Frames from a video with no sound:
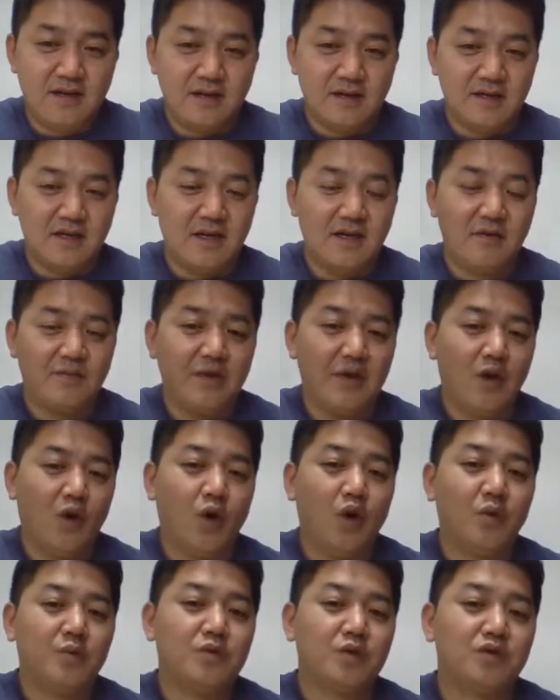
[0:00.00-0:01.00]
그 다음에
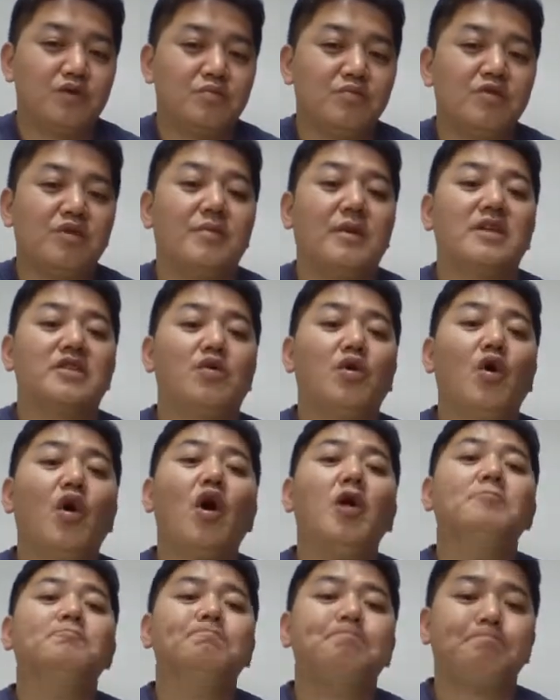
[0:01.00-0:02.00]
호흡도 숨지
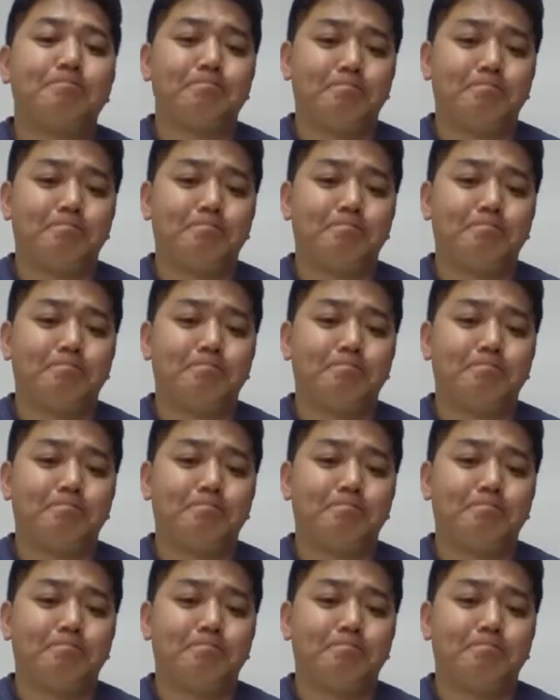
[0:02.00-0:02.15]
마시고